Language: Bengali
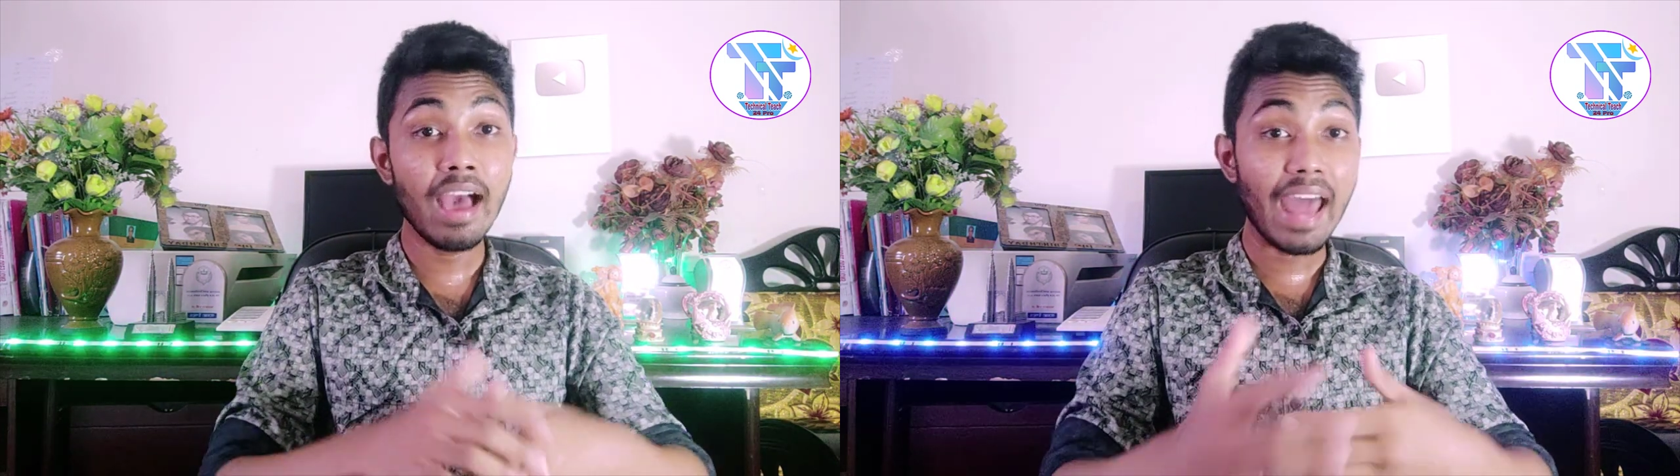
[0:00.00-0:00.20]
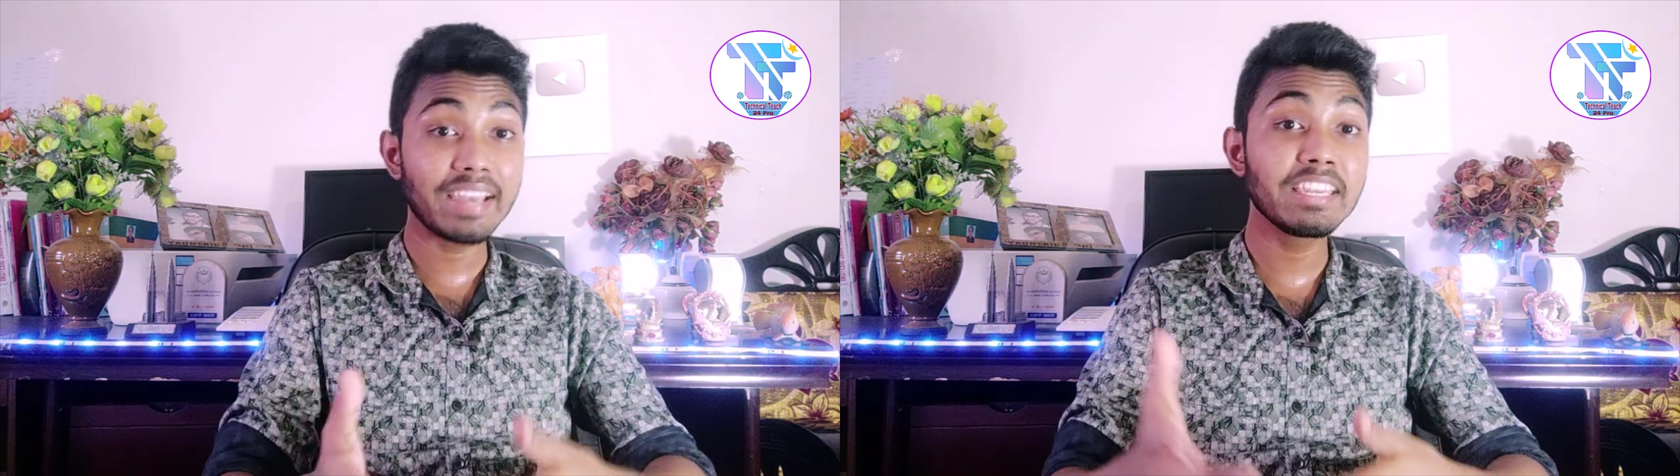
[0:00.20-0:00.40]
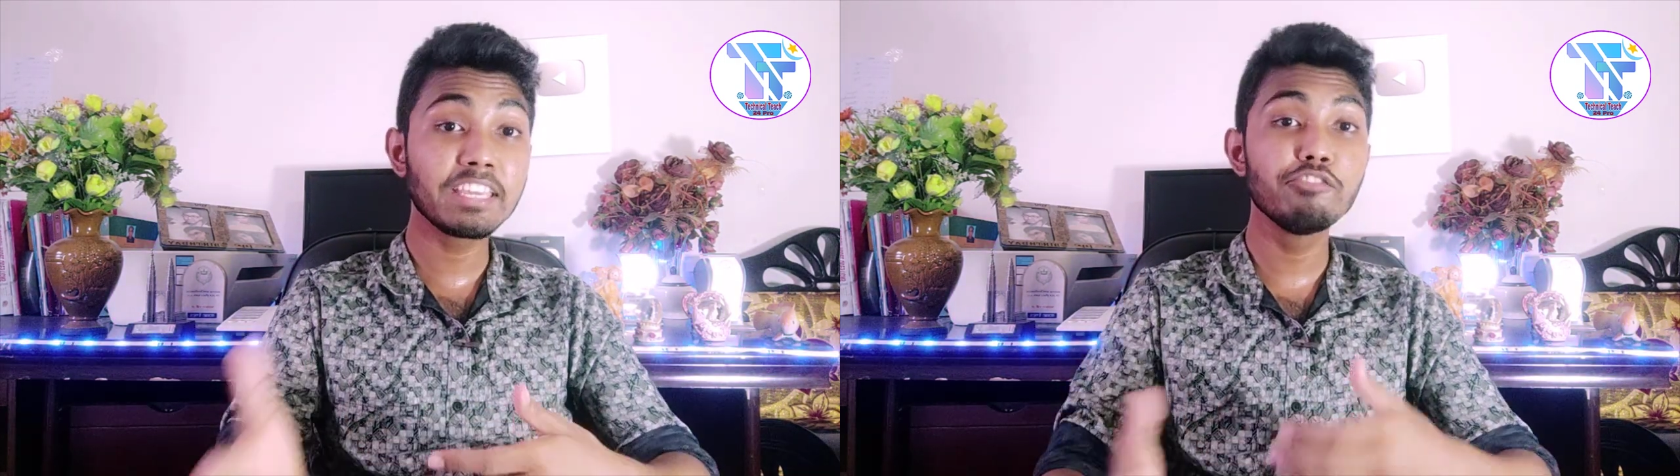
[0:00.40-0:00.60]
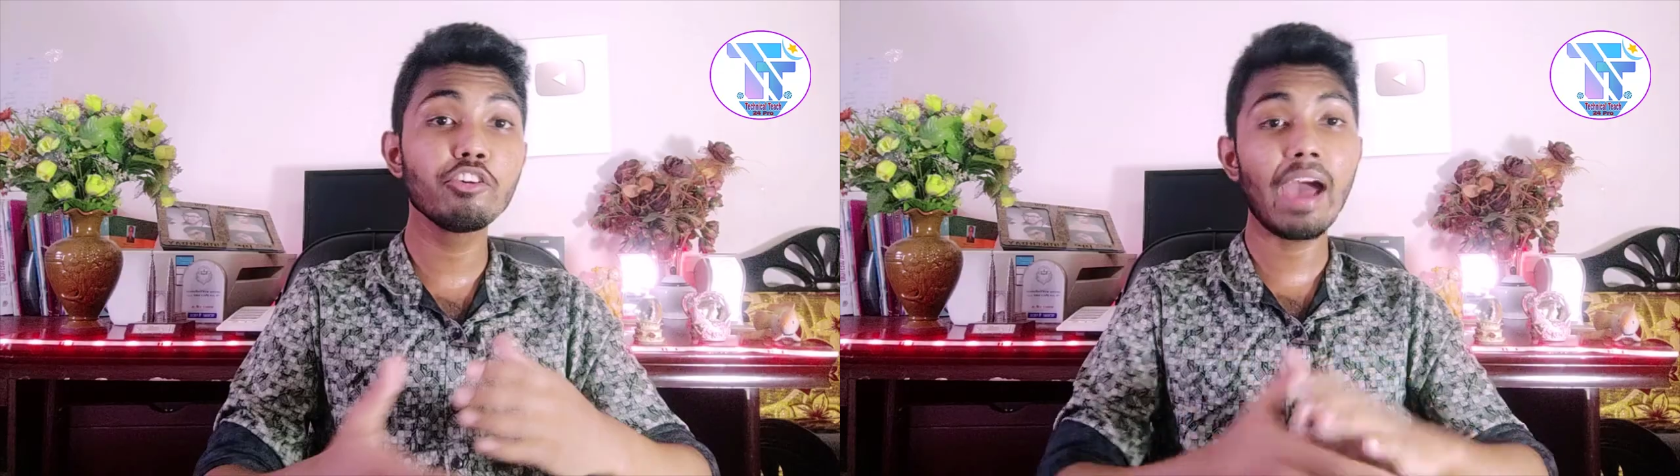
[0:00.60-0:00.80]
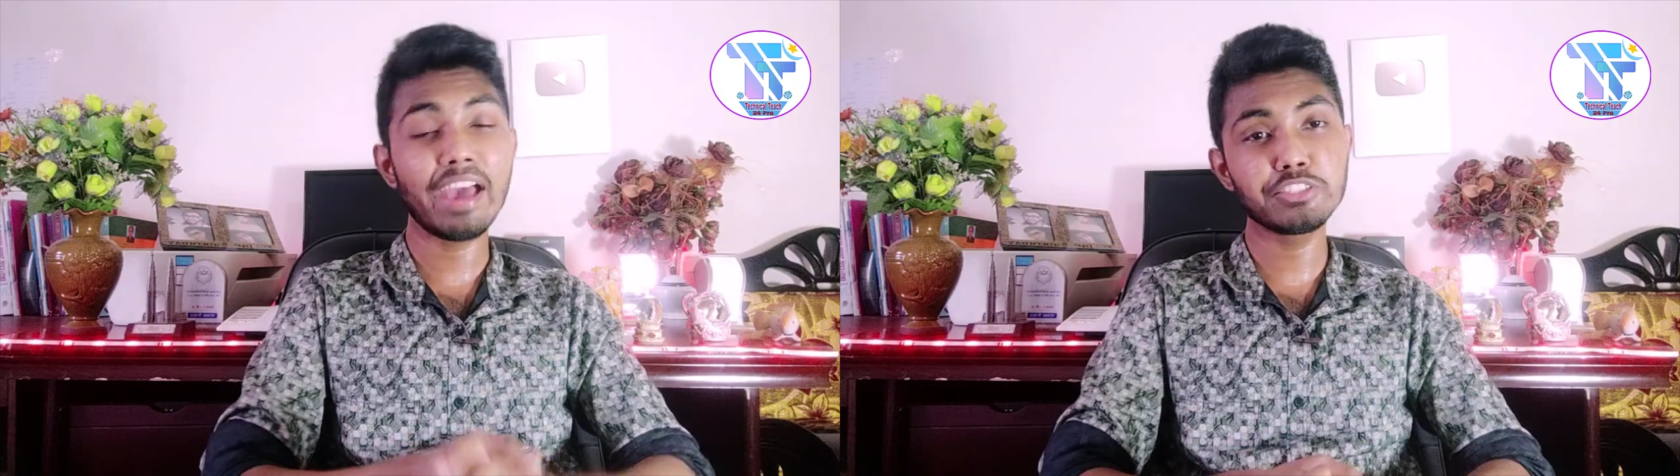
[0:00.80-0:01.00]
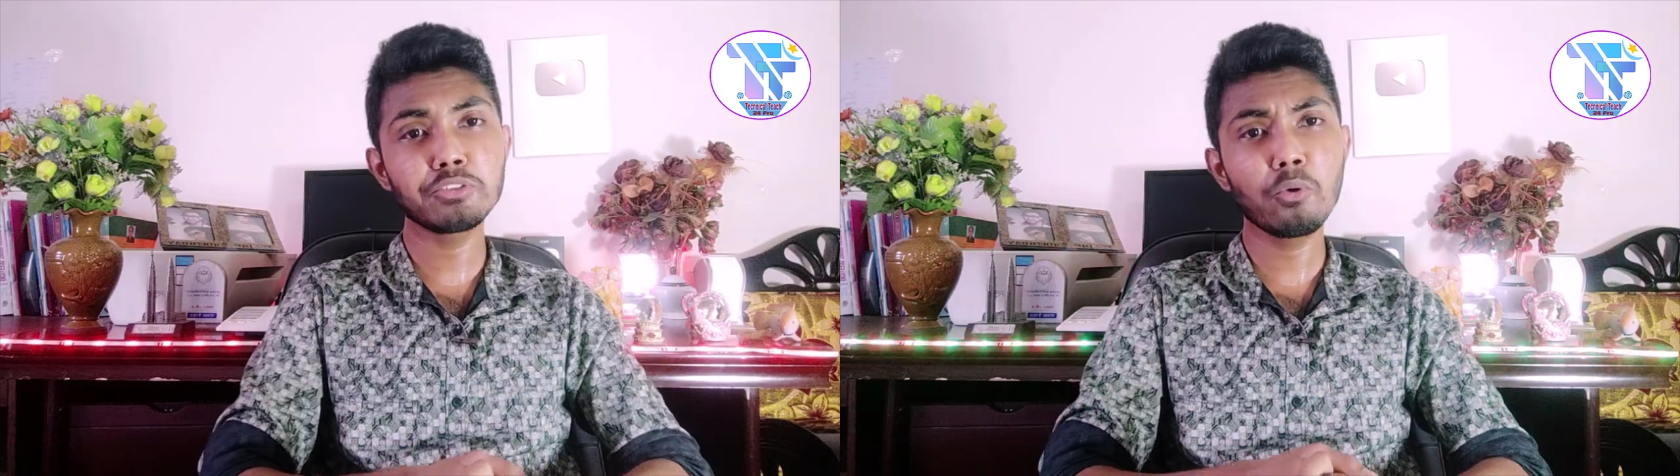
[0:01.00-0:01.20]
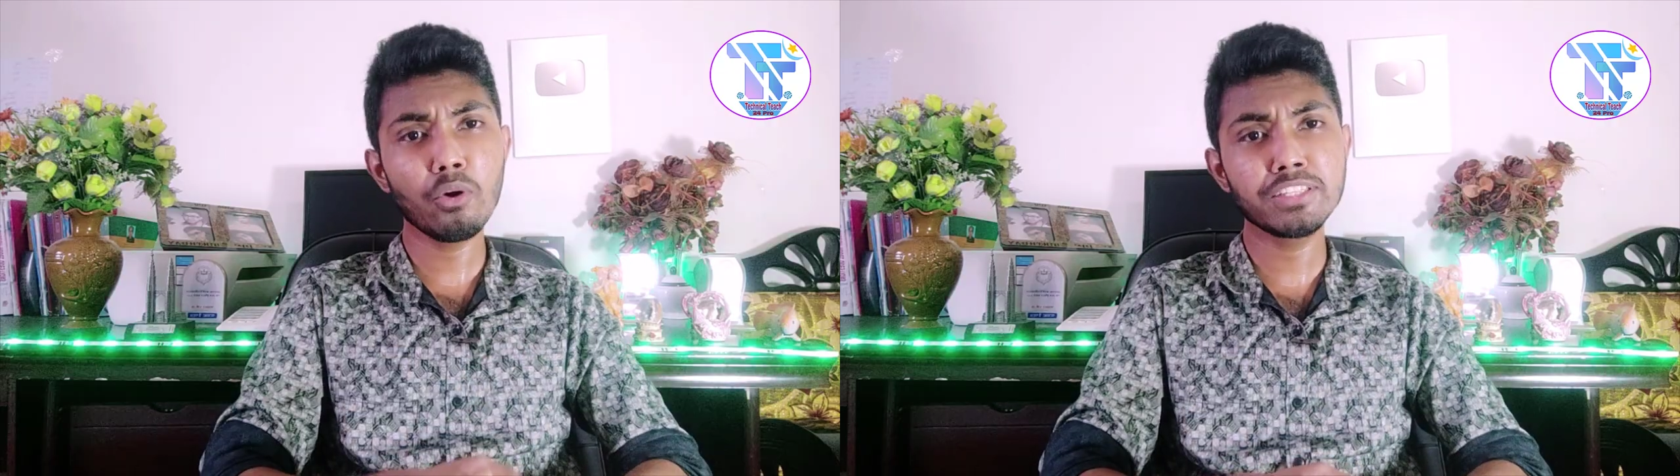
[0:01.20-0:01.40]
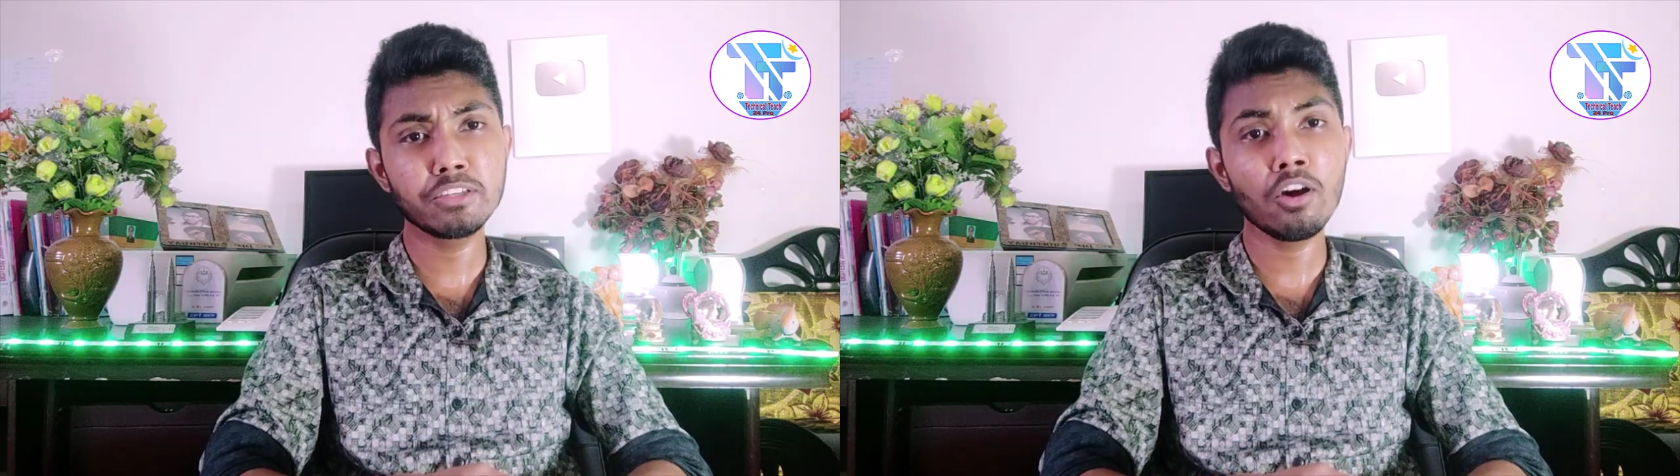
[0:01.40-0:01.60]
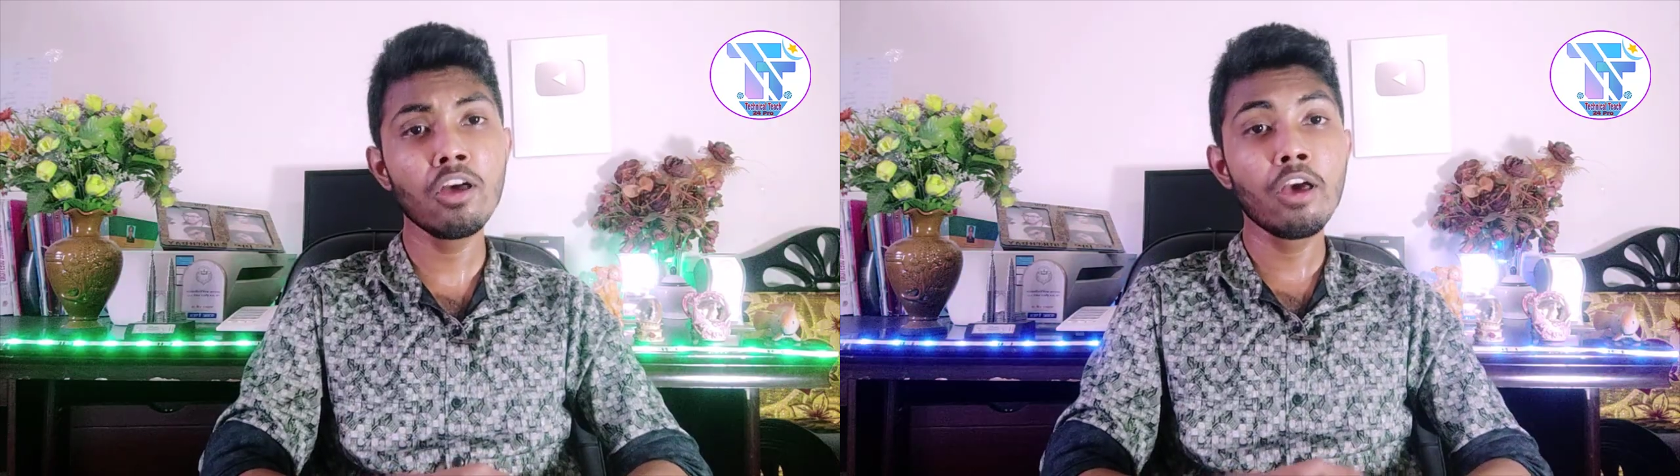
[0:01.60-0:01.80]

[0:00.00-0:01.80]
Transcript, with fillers: আরেকটি গিভের আয়োজন করেছিল